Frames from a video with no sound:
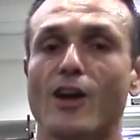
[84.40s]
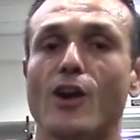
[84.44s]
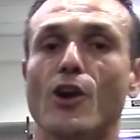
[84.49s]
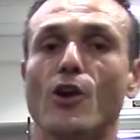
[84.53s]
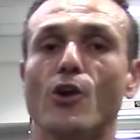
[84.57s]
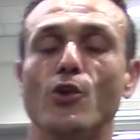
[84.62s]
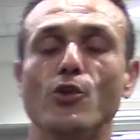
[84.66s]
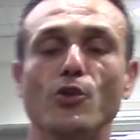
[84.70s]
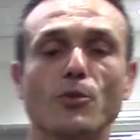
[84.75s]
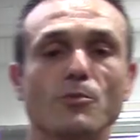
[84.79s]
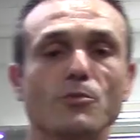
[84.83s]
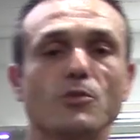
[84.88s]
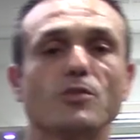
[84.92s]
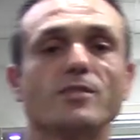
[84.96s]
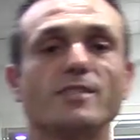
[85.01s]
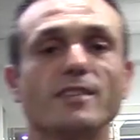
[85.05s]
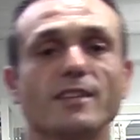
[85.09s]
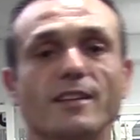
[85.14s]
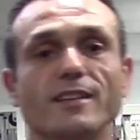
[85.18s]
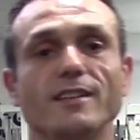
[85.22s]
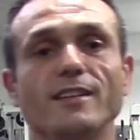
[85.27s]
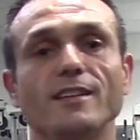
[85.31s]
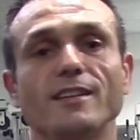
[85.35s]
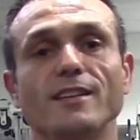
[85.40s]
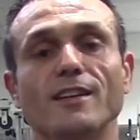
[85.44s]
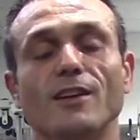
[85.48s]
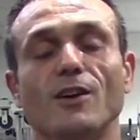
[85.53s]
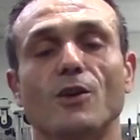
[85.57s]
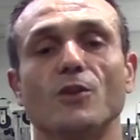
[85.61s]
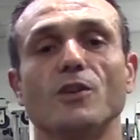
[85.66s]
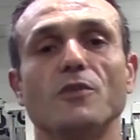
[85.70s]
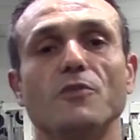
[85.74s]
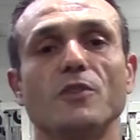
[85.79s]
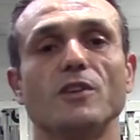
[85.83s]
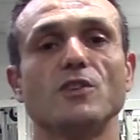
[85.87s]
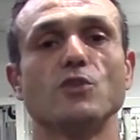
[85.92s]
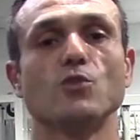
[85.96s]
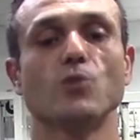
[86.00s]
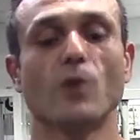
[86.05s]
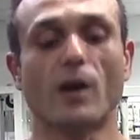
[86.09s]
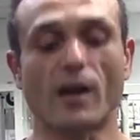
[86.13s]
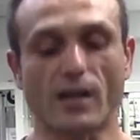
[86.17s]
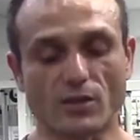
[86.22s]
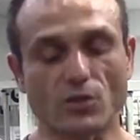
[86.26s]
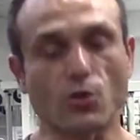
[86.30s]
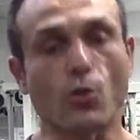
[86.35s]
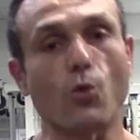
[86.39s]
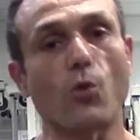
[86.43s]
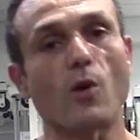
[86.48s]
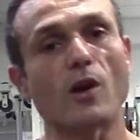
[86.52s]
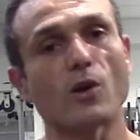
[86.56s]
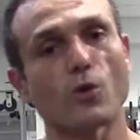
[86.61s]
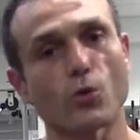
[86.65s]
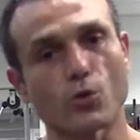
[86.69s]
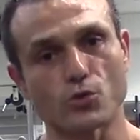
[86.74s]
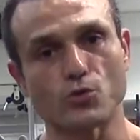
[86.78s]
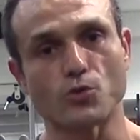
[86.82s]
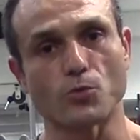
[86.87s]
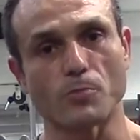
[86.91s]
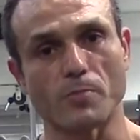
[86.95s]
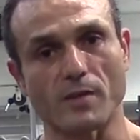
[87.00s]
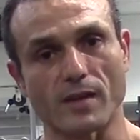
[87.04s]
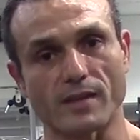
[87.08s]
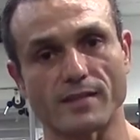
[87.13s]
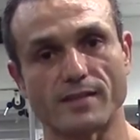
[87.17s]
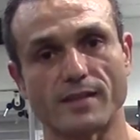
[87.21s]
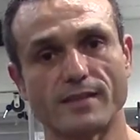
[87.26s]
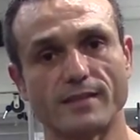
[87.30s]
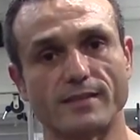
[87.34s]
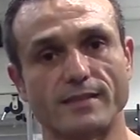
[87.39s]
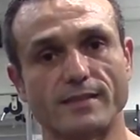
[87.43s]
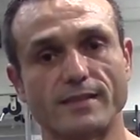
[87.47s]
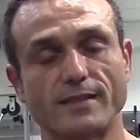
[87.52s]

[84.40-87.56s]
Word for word: Le nombre de séries, on effectuera 3 gros supersets.